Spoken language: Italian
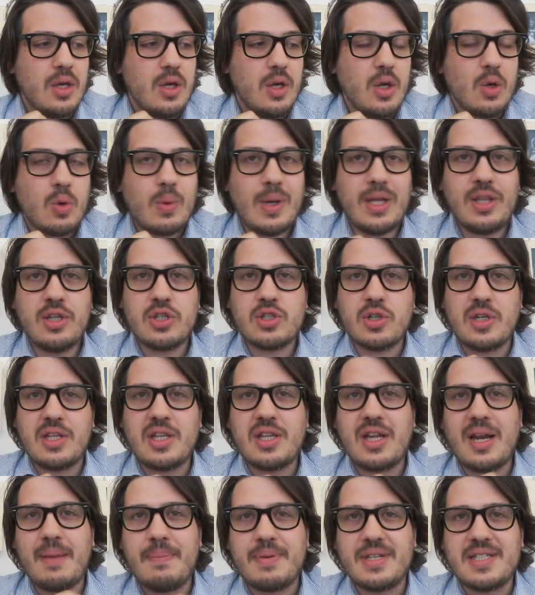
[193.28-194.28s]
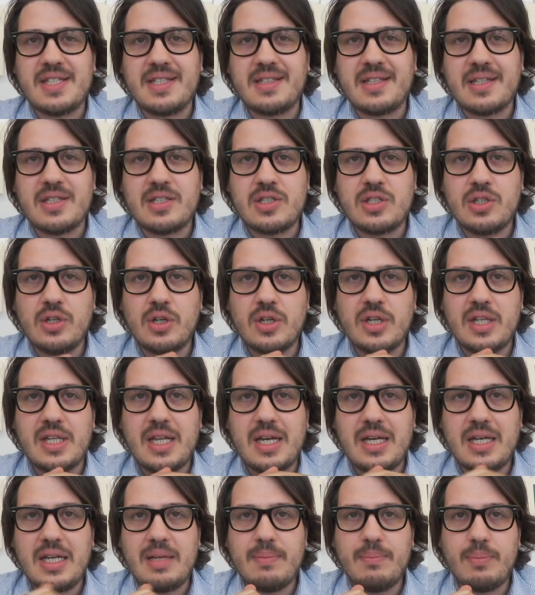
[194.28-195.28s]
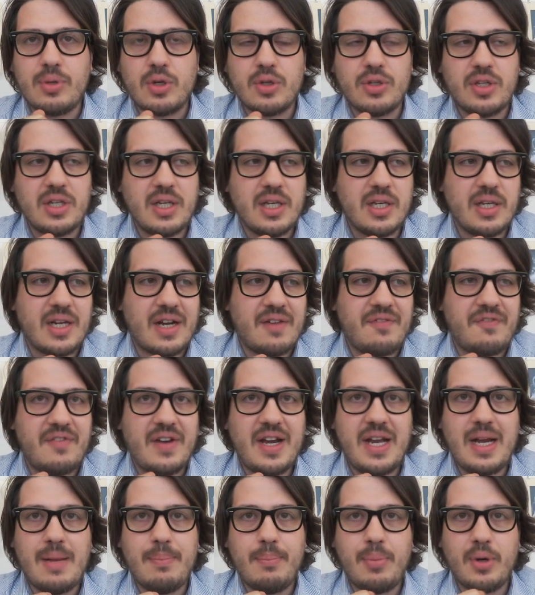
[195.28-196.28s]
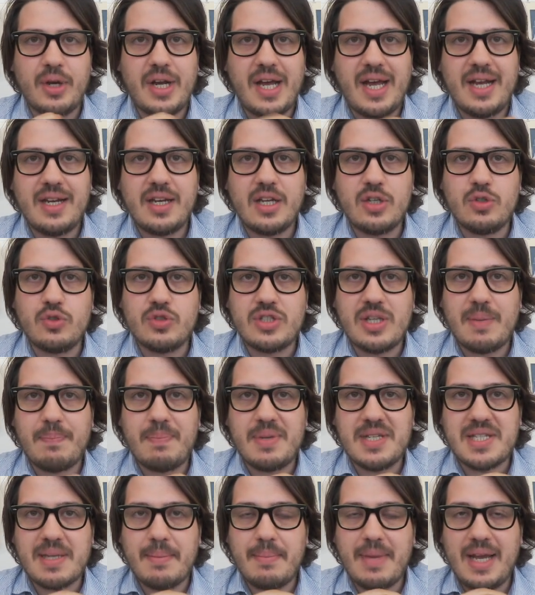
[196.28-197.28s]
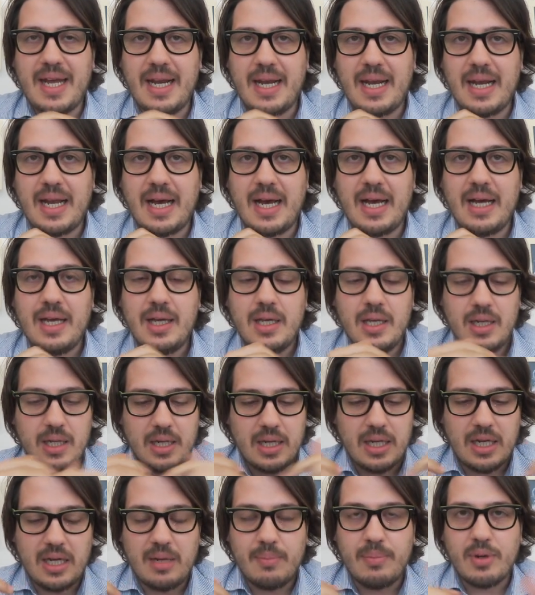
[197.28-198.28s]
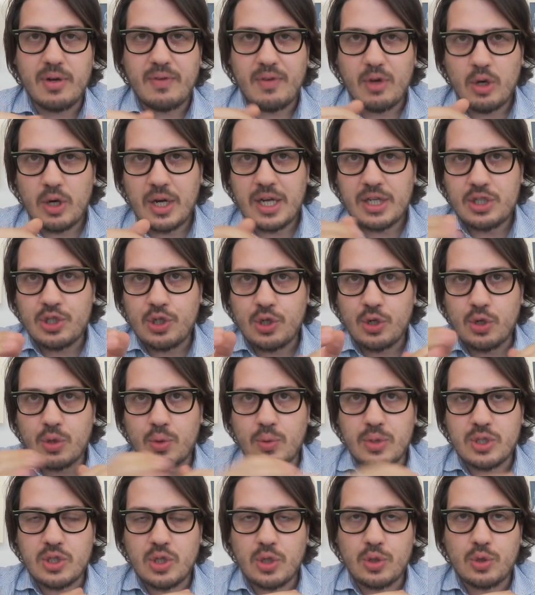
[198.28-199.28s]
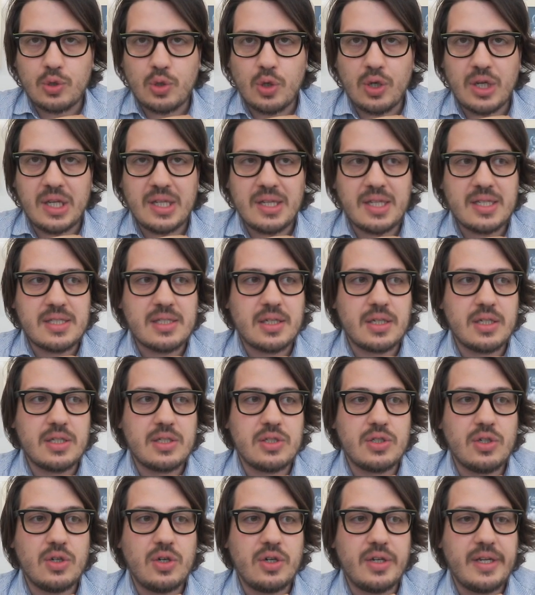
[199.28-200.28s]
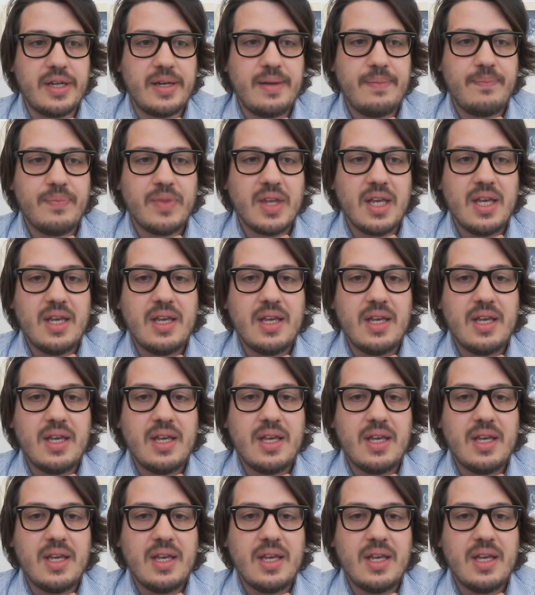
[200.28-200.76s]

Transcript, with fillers: Quando sono andato alla presentazione del libro di Raffaele Bonanni e Giuseppe Sabella, il libro ve lo lascerò qui sotto in descrizione,